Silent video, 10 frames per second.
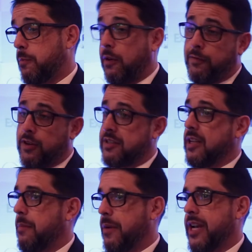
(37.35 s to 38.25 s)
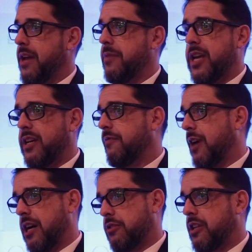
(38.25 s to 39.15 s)
Por força da pandemia e
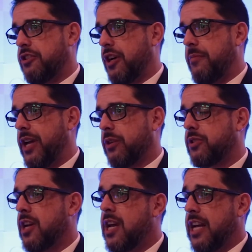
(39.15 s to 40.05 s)
vários adiamentos,